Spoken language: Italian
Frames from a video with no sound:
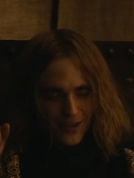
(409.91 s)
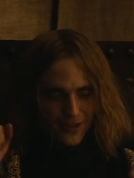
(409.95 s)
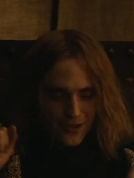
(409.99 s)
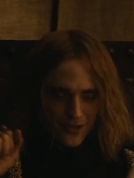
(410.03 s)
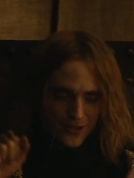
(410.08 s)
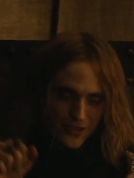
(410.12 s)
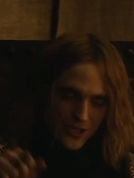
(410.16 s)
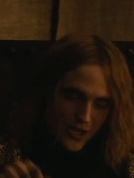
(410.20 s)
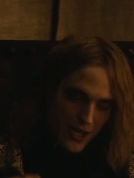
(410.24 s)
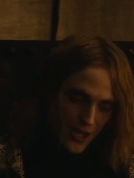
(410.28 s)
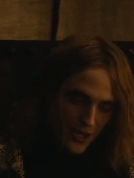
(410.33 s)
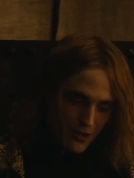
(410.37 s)

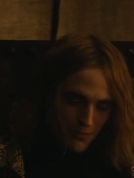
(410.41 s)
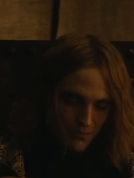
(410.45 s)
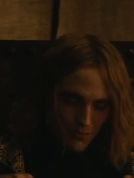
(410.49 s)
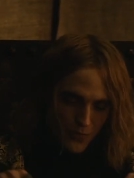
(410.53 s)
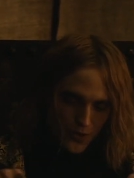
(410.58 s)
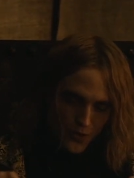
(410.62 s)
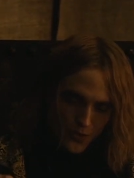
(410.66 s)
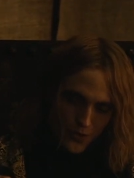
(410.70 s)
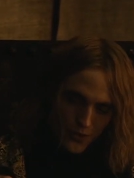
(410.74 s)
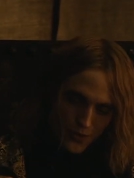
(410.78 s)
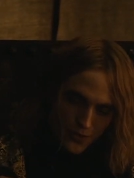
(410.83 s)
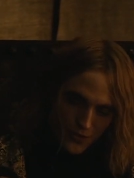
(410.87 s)
Giant
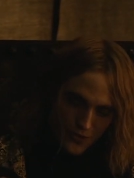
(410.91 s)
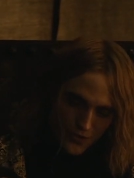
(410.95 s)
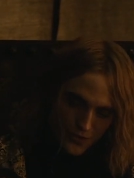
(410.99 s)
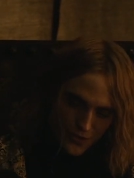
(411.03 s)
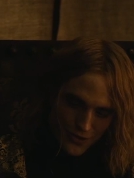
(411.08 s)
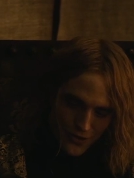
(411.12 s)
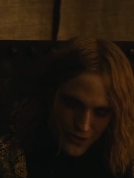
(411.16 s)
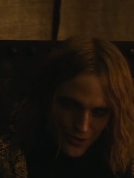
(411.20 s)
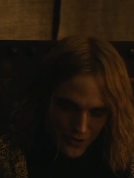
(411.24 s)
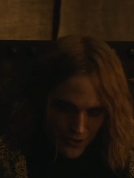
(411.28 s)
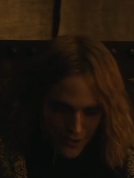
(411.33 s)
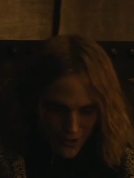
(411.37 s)
balls
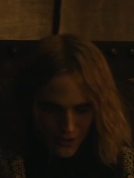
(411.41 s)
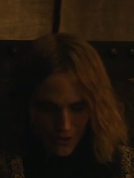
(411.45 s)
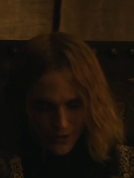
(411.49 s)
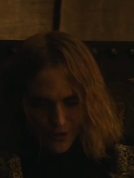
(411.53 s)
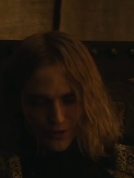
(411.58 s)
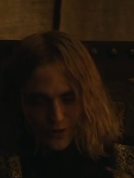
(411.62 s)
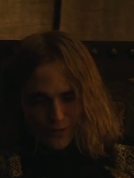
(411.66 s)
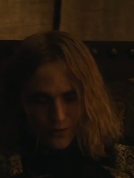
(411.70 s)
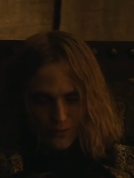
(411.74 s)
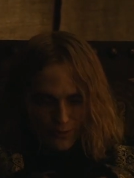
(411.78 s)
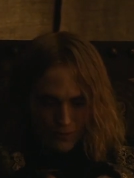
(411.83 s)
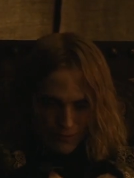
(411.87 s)

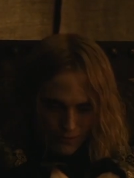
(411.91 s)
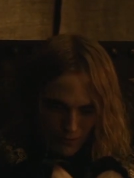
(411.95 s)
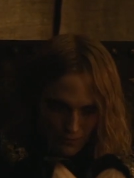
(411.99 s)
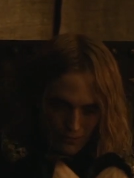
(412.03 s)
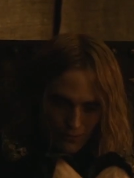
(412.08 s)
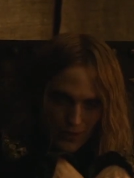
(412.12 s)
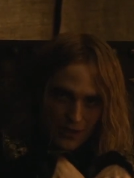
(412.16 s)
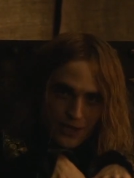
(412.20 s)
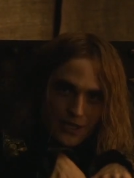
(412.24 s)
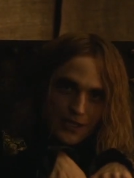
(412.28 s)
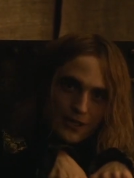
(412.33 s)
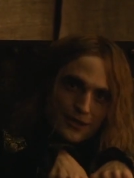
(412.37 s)

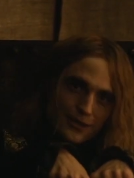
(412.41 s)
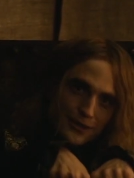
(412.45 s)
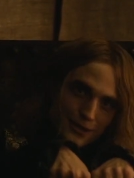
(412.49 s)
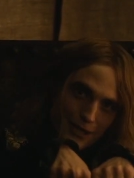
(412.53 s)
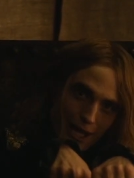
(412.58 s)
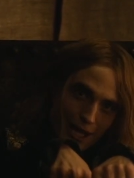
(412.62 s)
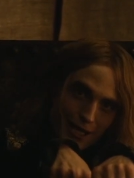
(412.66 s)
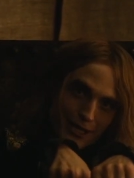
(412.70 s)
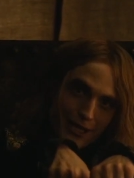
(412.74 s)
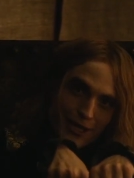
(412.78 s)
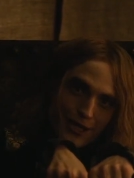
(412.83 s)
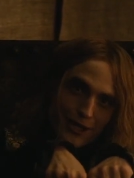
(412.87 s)
with a
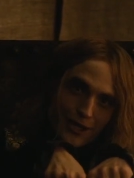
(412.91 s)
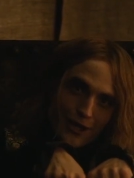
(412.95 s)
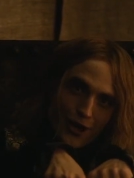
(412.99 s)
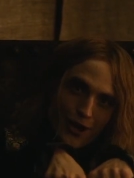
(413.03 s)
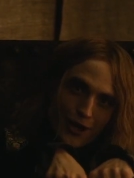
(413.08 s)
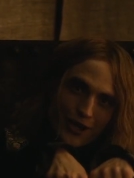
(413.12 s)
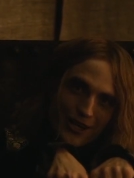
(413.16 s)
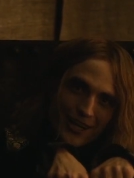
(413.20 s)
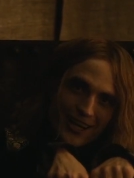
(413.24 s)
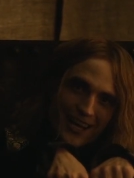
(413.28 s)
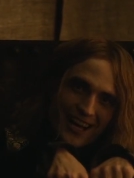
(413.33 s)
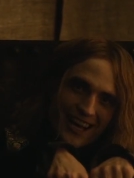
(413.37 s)
tiny
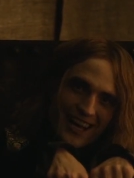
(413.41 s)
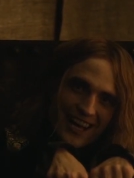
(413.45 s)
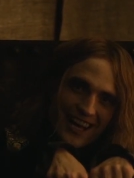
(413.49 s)
cock.